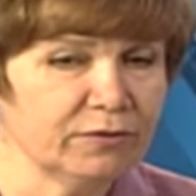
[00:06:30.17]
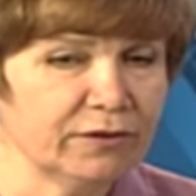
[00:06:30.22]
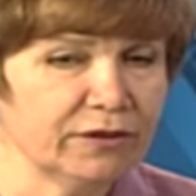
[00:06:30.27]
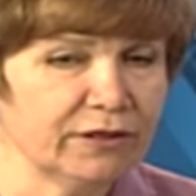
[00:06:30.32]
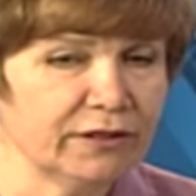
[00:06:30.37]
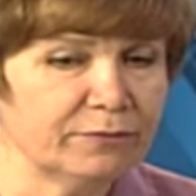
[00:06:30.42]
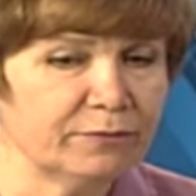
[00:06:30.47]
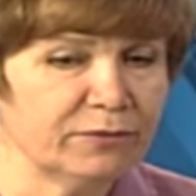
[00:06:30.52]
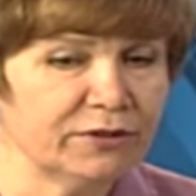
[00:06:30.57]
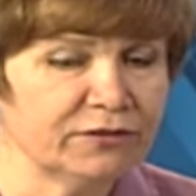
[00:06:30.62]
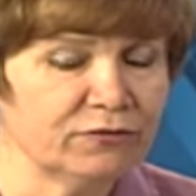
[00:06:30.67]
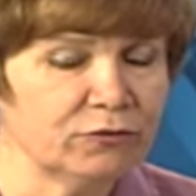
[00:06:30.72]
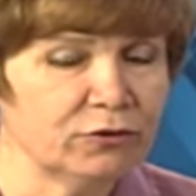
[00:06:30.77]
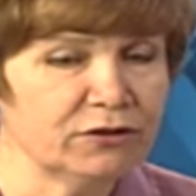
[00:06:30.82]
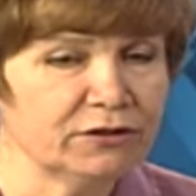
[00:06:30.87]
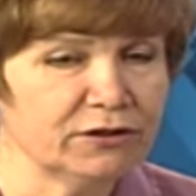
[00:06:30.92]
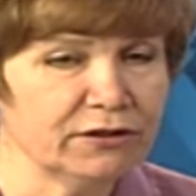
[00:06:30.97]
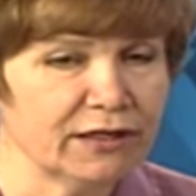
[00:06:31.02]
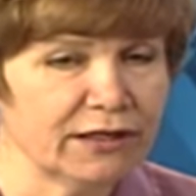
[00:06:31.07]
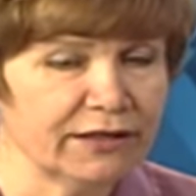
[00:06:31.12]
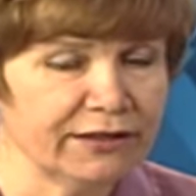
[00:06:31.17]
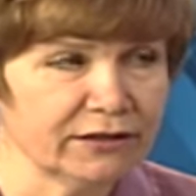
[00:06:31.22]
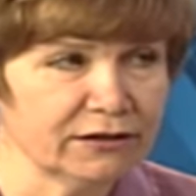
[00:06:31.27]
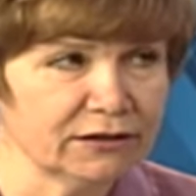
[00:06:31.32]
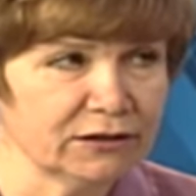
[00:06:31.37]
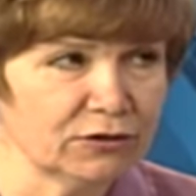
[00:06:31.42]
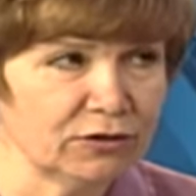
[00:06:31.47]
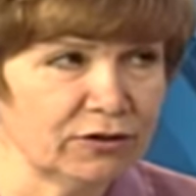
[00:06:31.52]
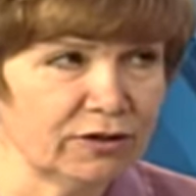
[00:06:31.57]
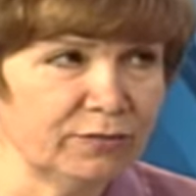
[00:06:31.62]
и проводят
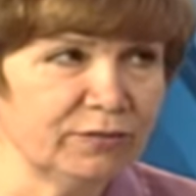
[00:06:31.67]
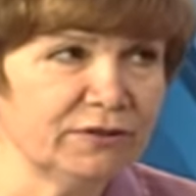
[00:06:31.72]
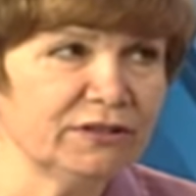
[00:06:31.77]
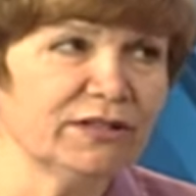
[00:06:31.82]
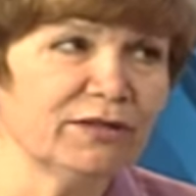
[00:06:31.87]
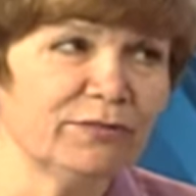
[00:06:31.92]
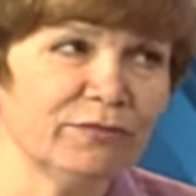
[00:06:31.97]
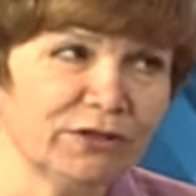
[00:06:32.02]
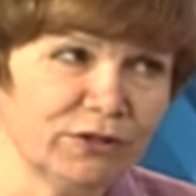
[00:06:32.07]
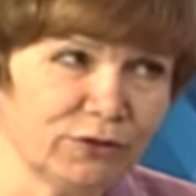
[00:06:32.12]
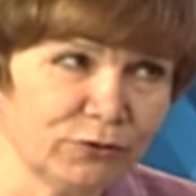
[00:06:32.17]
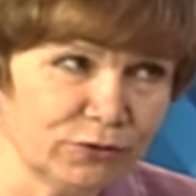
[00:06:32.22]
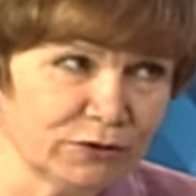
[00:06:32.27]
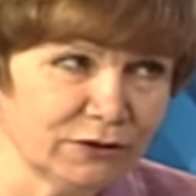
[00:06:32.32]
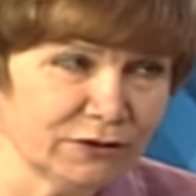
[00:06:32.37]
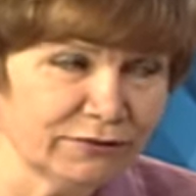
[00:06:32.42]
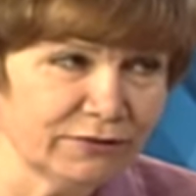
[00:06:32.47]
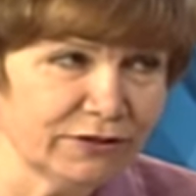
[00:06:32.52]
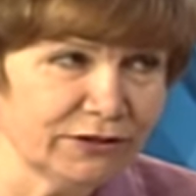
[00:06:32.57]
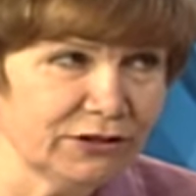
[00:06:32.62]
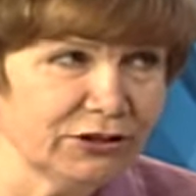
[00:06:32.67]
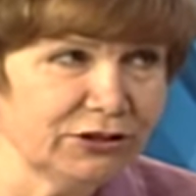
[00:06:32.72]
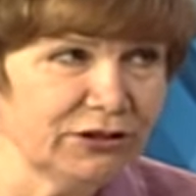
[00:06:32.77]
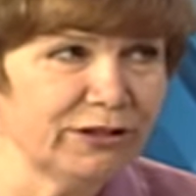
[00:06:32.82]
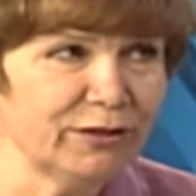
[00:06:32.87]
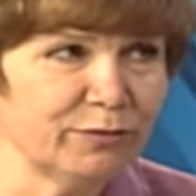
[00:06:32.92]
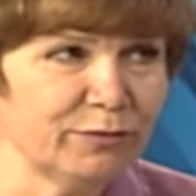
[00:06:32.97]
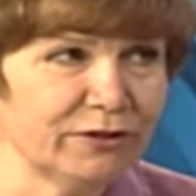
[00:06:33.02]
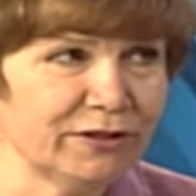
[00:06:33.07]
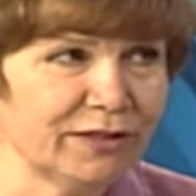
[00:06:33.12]
коррекцию и медикаментозного
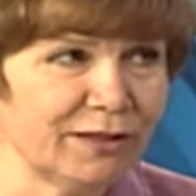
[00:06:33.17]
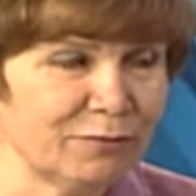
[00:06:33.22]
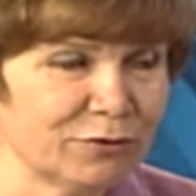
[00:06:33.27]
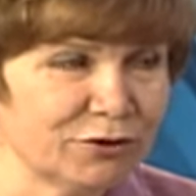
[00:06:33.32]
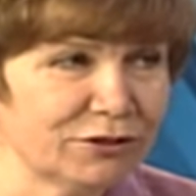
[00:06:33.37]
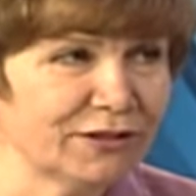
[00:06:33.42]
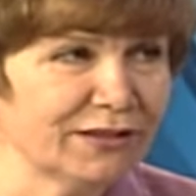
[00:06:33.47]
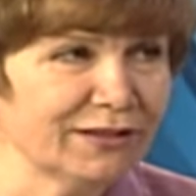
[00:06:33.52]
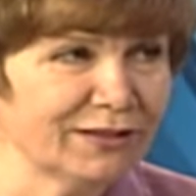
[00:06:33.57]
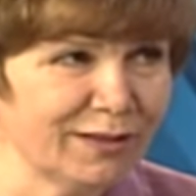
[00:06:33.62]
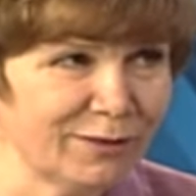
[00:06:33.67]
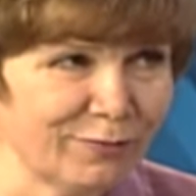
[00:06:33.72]
лечения, потому что угу.